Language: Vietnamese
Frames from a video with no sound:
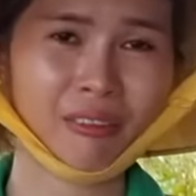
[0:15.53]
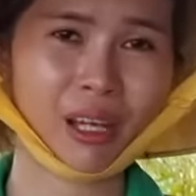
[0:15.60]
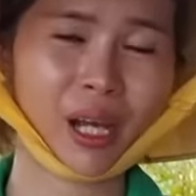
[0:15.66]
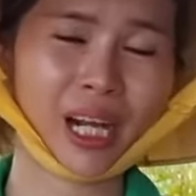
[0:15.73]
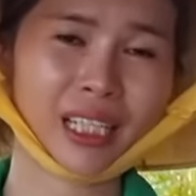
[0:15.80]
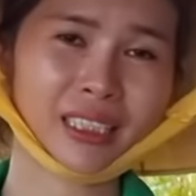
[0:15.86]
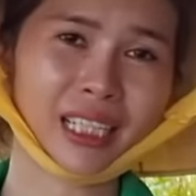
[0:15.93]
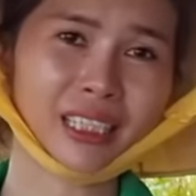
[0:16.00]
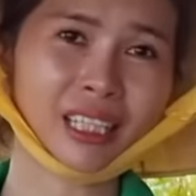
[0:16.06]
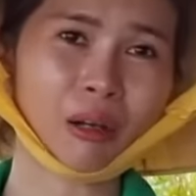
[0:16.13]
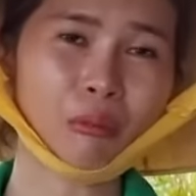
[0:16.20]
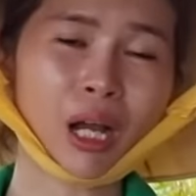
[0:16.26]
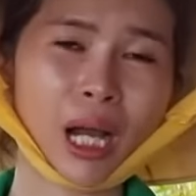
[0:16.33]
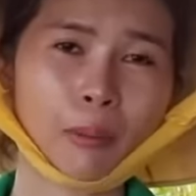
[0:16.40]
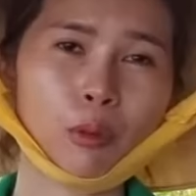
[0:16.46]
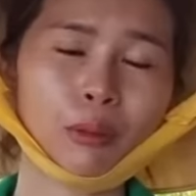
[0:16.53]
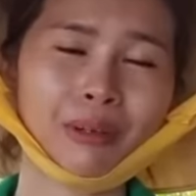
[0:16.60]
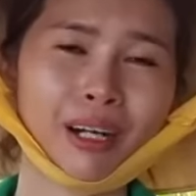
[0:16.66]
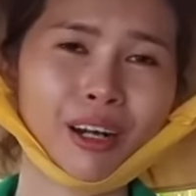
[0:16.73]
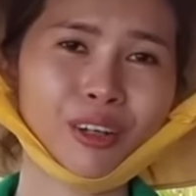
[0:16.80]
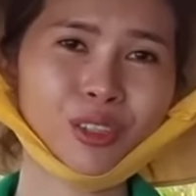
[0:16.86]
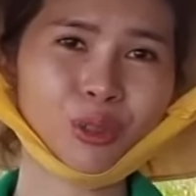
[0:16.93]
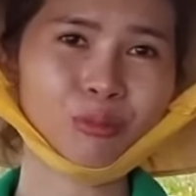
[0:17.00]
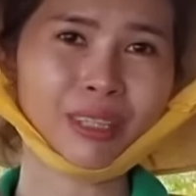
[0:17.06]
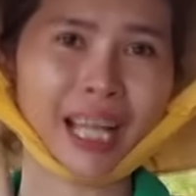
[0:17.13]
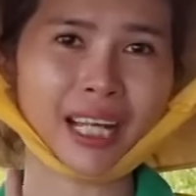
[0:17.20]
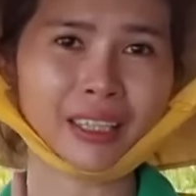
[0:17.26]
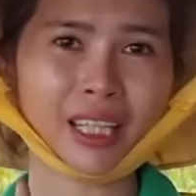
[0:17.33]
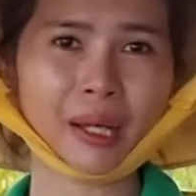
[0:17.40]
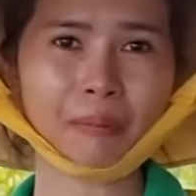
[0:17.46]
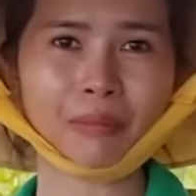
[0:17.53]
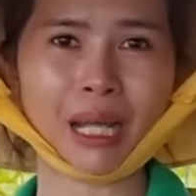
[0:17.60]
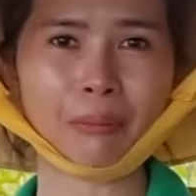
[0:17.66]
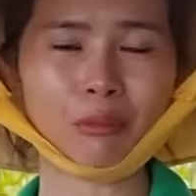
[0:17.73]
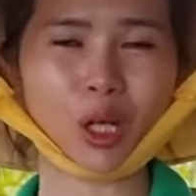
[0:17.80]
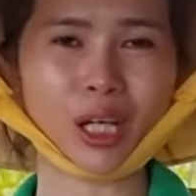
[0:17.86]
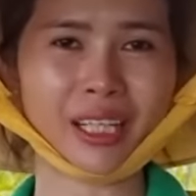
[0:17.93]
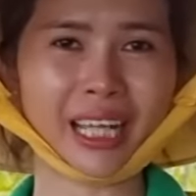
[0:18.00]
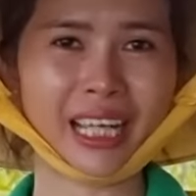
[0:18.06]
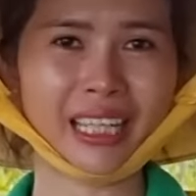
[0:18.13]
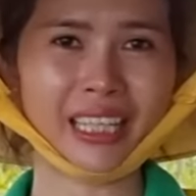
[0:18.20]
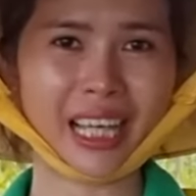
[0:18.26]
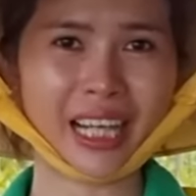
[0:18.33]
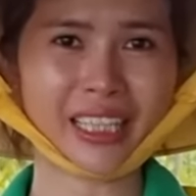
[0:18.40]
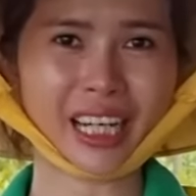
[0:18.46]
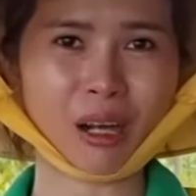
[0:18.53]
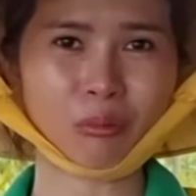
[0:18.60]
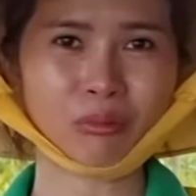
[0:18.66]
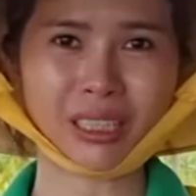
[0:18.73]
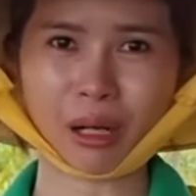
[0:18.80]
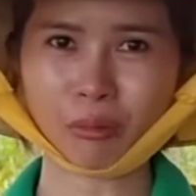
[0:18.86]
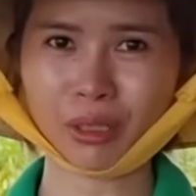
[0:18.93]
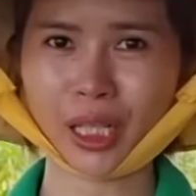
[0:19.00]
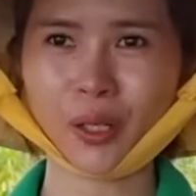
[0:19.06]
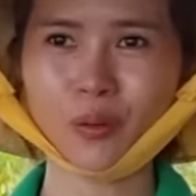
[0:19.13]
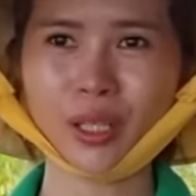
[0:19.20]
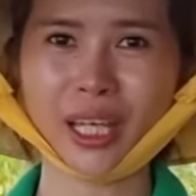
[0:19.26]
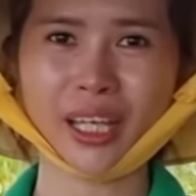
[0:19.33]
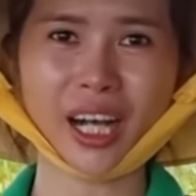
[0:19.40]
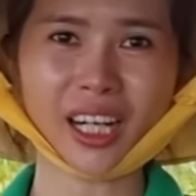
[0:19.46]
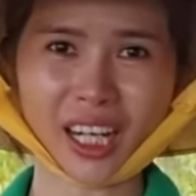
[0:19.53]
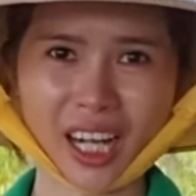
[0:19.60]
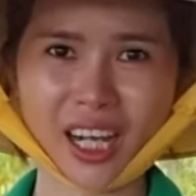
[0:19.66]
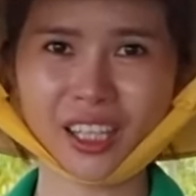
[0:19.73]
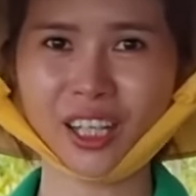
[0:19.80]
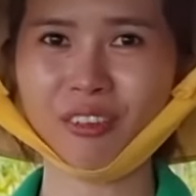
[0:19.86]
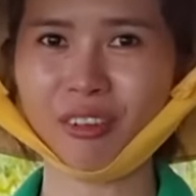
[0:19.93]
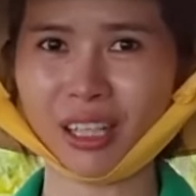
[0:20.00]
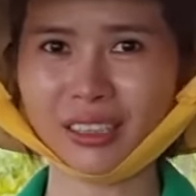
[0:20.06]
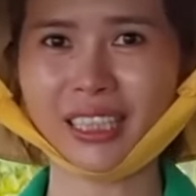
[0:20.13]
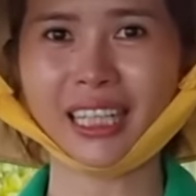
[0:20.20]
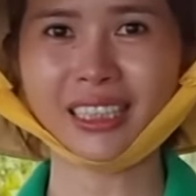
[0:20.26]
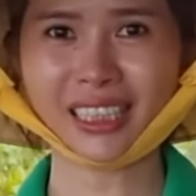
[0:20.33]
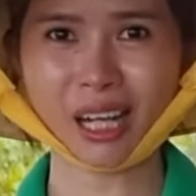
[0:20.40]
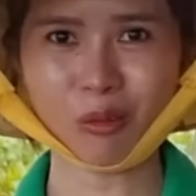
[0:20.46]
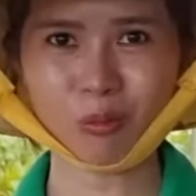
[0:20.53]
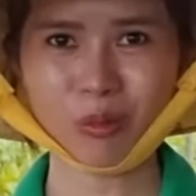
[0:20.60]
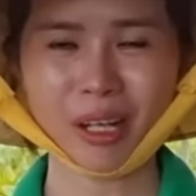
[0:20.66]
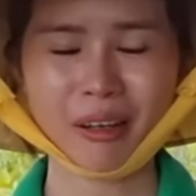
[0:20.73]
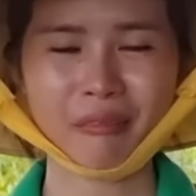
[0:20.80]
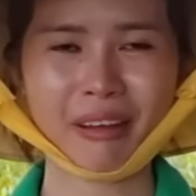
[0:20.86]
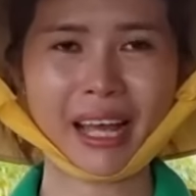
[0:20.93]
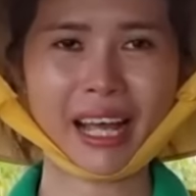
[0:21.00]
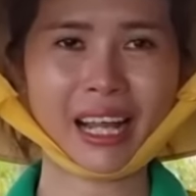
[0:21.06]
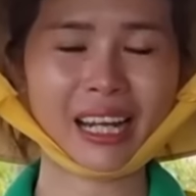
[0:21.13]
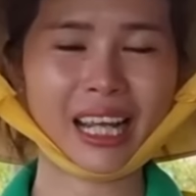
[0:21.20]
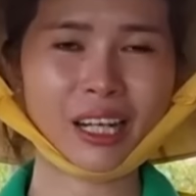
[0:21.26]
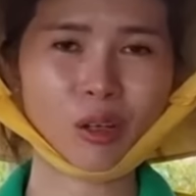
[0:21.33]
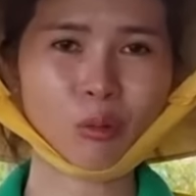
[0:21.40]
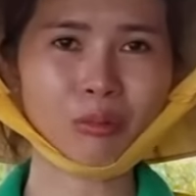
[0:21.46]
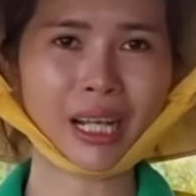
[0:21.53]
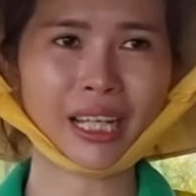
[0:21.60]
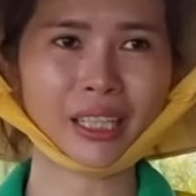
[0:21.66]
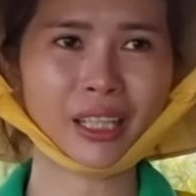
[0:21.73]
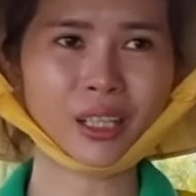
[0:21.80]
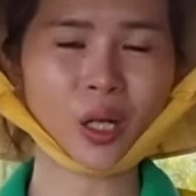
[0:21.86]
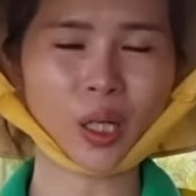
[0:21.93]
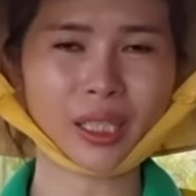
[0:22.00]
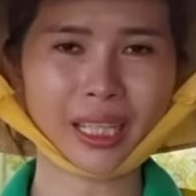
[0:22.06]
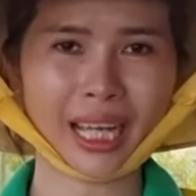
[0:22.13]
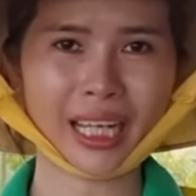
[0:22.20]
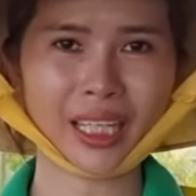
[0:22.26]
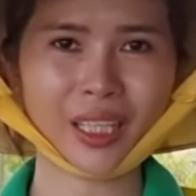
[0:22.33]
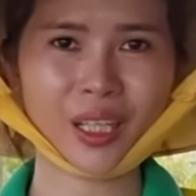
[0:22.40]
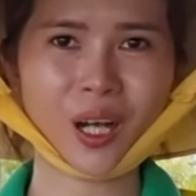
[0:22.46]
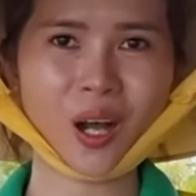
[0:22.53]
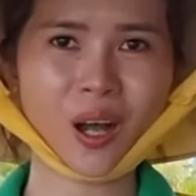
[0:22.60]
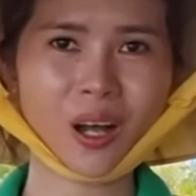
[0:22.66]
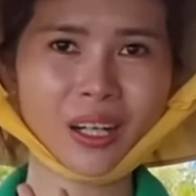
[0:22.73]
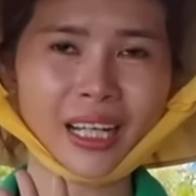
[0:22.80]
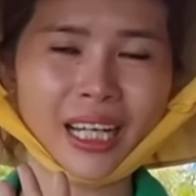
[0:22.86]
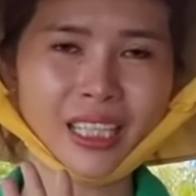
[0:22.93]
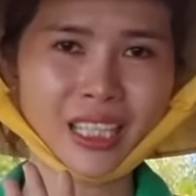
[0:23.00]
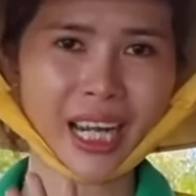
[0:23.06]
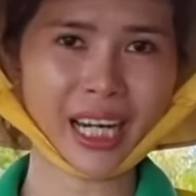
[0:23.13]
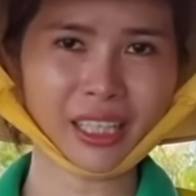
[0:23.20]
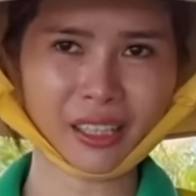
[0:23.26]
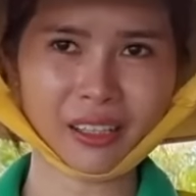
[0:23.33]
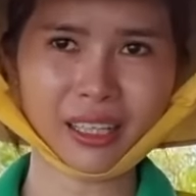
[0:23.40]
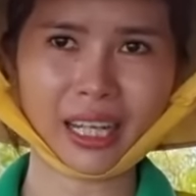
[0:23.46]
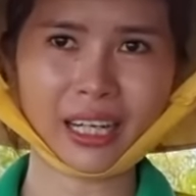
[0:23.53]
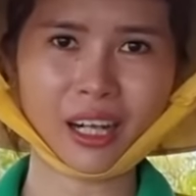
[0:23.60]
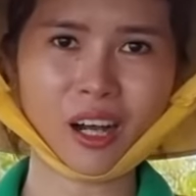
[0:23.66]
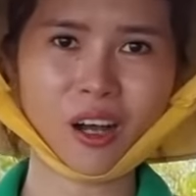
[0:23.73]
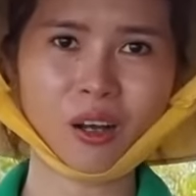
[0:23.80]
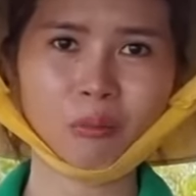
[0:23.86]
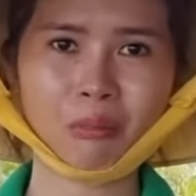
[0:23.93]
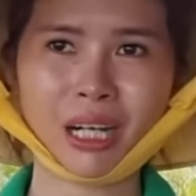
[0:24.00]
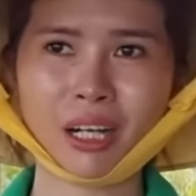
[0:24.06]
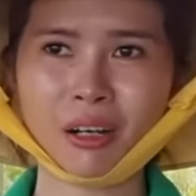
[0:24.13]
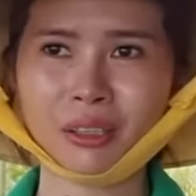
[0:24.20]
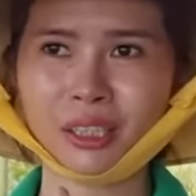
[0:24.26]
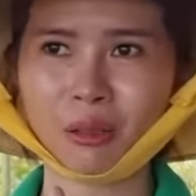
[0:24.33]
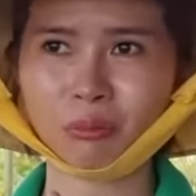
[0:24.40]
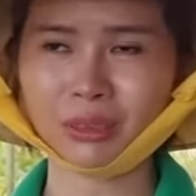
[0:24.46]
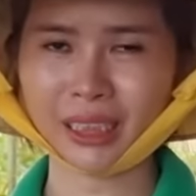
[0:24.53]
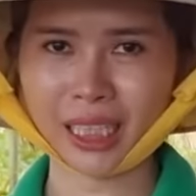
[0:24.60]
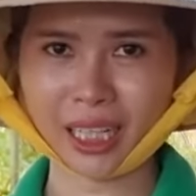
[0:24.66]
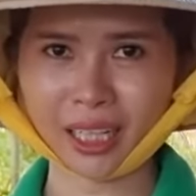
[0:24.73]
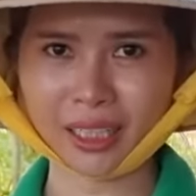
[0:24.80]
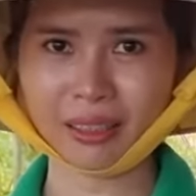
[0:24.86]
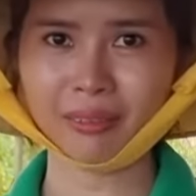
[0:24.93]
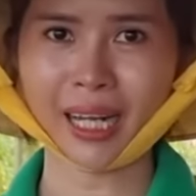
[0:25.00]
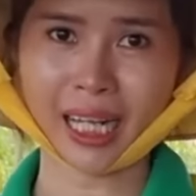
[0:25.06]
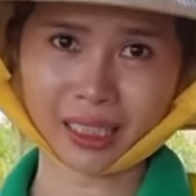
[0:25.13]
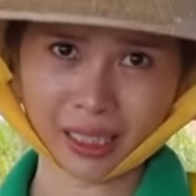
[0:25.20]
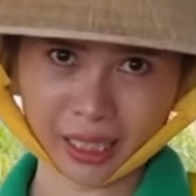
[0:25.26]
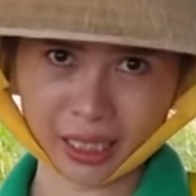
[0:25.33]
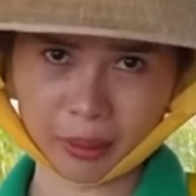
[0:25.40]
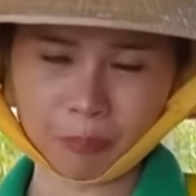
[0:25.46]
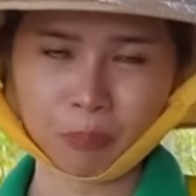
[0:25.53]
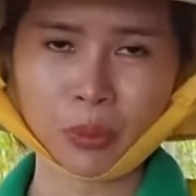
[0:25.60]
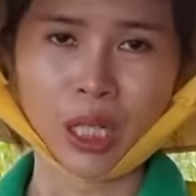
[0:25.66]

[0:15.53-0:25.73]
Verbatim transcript: Thì Hoàng Anh sẽ tổng hợp với bà con chúng ta top năm loại cây dễ trồng, trồng kiểu gì ớt ơ nó vẫn sẽ sống. Và đây cũng là những loại cây có cái trái rất là ngon, bà con trồng chơi, ăn thiệt.